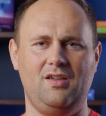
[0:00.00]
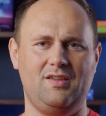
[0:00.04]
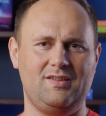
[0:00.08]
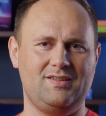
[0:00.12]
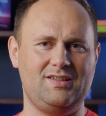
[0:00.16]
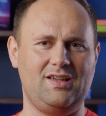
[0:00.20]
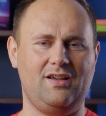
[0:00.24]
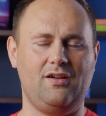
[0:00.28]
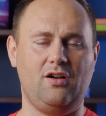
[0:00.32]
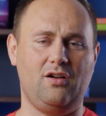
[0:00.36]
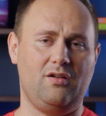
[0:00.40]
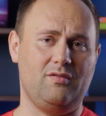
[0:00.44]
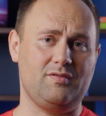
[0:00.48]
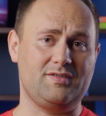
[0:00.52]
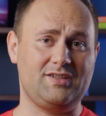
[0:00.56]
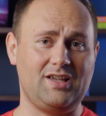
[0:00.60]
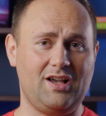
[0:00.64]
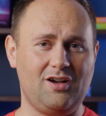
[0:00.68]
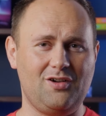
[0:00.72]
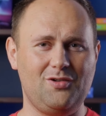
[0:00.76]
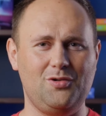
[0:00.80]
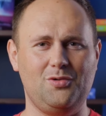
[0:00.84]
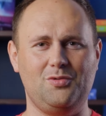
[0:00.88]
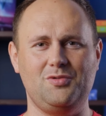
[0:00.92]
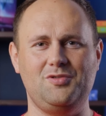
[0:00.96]
za, o, za
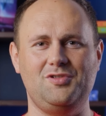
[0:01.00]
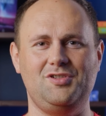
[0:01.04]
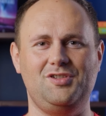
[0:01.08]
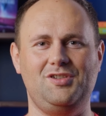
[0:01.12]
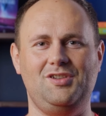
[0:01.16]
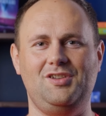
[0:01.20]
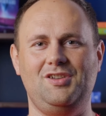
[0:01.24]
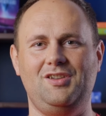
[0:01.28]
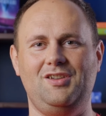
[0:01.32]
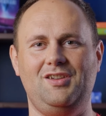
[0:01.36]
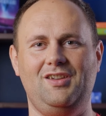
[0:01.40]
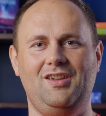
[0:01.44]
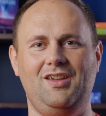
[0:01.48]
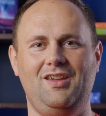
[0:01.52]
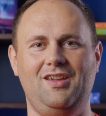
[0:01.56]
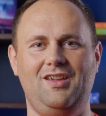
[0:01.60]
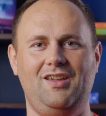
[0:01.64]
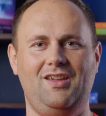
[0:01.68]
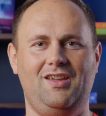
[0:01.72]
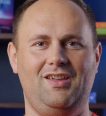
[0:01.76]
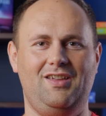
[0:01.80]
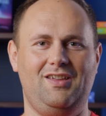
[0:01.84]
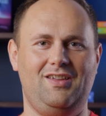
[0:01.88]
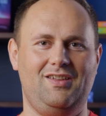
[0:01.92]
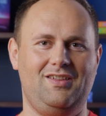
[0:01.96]
chudzi,
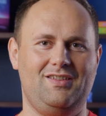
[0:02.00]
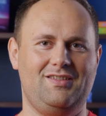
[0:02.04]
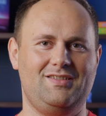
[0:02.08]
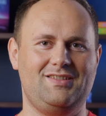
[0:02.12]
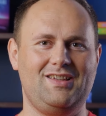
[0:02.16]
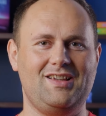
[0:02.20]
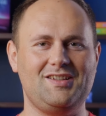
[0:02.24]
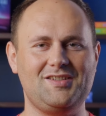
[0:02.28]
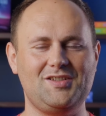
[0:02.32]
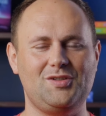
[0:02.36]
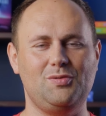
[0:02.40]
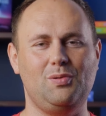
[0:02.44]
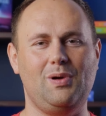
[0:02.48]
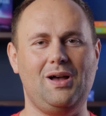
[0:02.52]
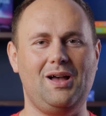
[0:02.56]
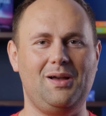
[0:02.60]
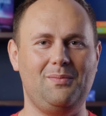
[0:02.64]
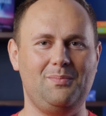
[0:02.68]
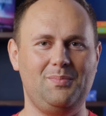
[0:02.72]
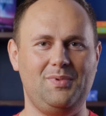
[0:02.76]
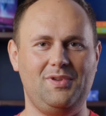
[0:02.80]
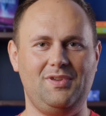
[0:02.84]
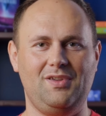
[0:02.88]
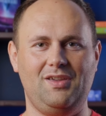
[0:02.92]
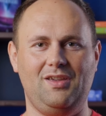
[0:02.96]
za
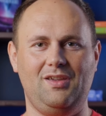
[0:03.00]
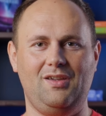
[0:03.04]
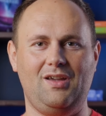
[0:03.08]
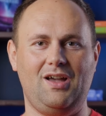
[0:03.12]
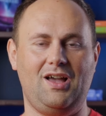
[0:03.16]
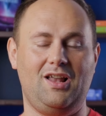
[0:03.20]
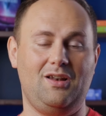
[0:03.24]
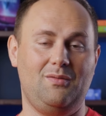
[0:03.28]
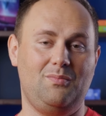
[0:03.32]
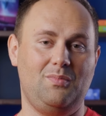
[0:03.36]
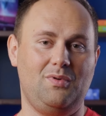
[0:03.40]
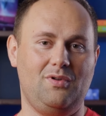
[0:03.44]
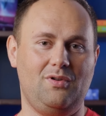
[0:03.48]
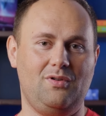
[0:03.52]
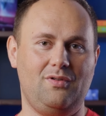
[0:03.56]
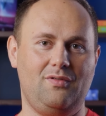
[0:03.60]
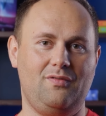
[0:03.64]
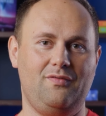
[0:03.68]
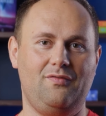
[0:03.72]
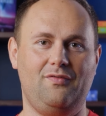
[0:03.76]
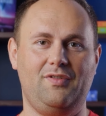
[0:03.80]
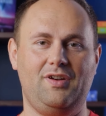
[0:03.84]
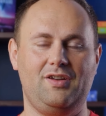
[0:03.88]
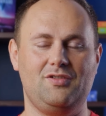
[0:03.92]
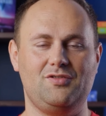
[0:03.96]
słabi, albo
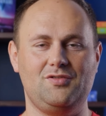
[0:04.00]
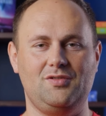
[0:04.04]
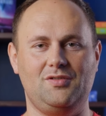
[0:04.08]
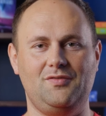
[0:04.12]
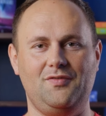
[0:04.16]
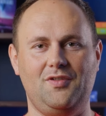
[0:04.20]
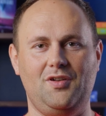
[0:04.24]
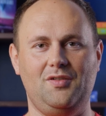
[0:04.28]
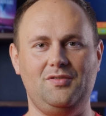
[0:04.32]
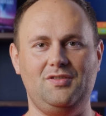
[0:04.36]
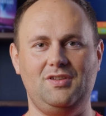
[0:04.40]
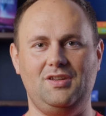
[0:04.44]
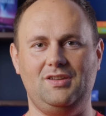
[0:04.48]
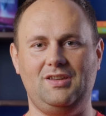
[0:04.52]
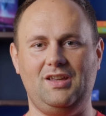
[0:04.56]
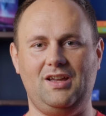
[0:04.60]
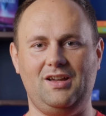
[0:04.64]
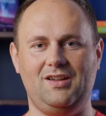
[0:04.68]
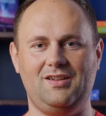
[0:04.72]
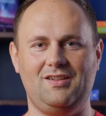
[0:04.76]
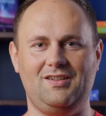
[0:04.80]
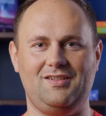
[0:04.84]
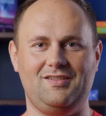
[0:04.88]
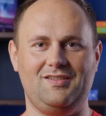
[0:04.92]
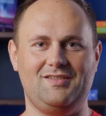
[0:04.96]
wręcz odwrotnie,
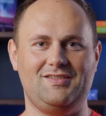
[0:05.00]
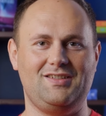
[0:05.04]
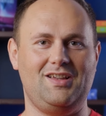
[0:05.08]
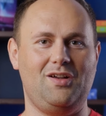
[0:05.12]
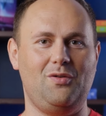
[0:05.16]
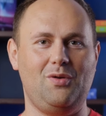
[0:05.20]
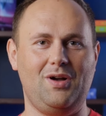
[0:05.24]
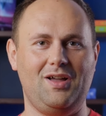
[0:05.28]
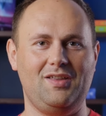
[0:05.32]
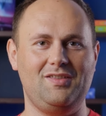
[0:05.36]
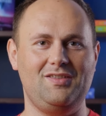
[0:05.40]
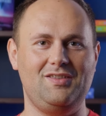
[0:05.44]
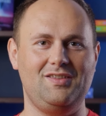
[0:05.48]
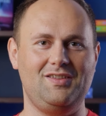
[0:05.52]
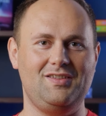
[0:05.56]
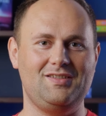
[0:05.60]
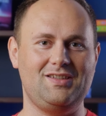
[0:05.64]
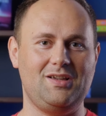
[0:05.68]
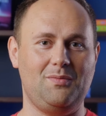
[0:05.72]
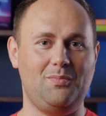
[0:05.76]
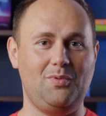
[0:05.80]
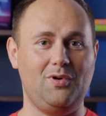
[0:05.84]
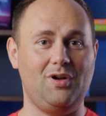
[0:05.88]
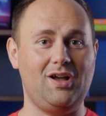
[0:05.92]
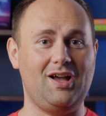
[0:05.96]
tak? Za ładni, za
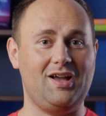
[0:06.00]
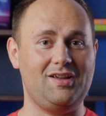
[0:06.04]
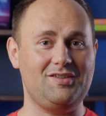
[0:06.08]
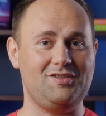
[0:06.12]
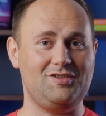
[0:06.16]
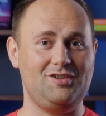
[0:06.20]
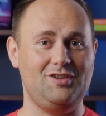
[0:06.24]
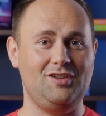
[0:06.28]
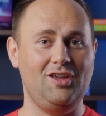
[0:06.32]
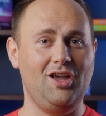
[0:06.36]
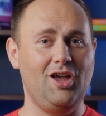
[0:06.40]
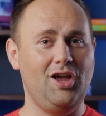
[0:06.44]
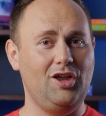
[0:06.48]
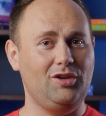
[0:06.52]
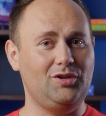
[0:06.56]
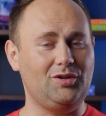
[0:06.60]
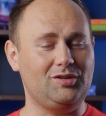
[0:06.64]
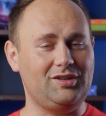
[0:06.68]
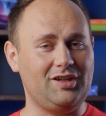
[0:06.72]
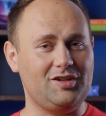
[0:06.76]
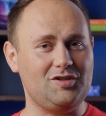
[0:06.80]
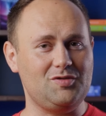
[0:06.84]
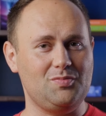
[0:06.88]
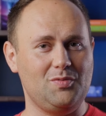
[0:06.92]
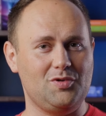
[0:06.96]
bogaci. To
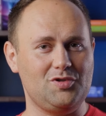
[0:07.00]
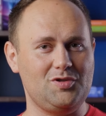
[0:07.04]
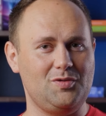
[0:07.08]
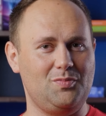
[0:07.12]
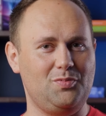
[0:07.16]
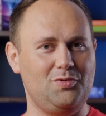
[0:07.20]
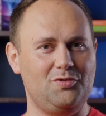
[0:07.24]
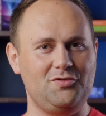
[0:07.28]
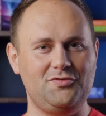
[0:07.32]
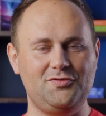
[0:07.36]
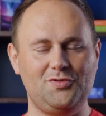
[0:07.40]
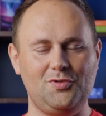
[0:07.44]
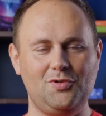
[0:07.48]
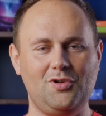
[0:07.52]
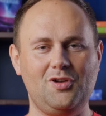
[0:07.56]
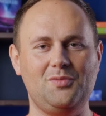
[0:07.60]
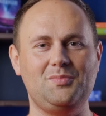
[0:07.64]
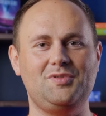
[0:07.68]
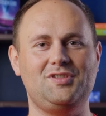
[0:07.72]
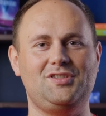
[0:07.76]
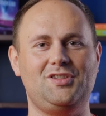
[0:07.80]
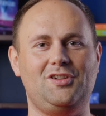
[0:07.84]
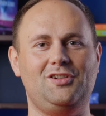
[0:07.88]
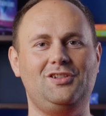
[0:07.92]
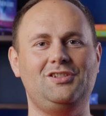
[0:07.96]
też może pójść w drugą
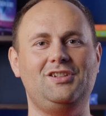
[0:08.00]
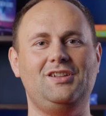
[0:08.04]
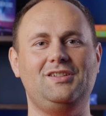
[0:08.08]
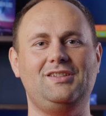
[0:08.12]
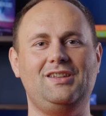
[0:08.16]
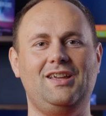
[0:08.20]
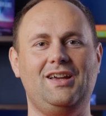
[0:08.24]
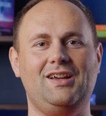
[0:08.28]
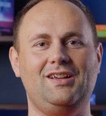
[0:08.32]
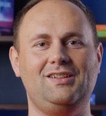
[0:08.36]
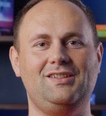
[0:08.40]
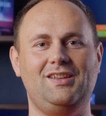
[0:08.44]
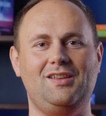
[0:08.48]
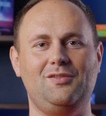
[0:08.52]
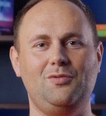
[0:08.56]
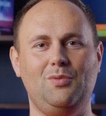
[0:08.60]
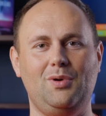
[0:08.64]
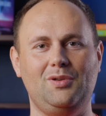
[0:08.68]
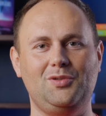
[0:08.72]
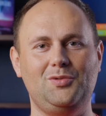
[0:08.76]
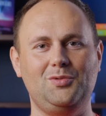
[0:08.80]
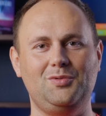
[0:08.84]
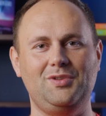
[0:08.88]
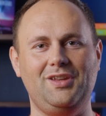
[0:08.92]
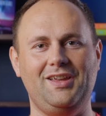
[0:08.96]
stronę, tak? Ten
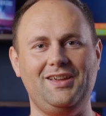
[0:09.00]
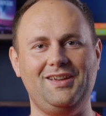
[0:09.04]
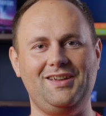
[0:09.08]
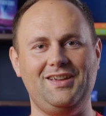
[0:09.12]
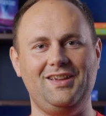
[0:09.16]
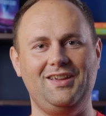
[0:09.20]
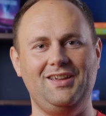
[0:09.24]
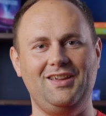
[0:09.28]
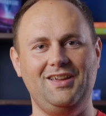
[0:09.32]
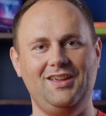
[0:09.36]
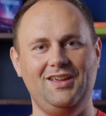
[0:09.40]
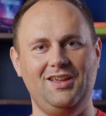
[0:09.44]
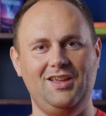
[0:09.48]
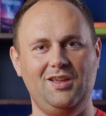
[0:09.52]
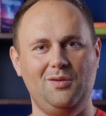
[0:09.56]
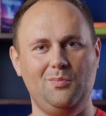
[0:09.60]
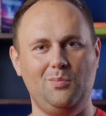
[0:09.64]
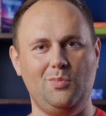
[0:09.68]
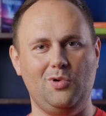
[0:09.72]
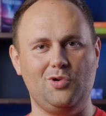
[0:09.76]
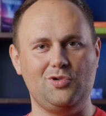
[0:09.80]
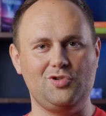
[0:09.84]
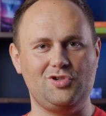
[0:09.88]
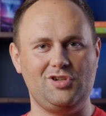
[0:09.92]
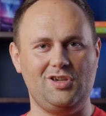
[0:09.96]
ładunek
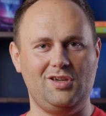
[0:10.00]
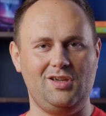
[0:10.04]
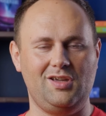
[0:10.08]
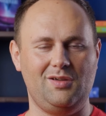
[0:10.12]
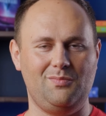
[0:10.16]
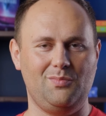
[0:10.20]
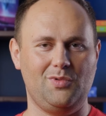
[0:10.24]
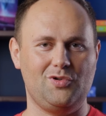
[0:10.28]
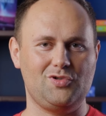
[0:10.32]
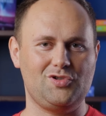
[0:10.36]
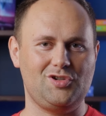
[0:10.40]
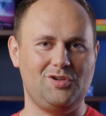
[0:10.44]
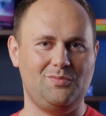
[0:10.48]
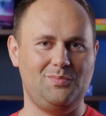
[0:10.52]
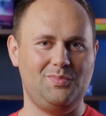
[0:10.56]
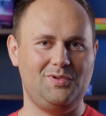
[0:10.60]
może, może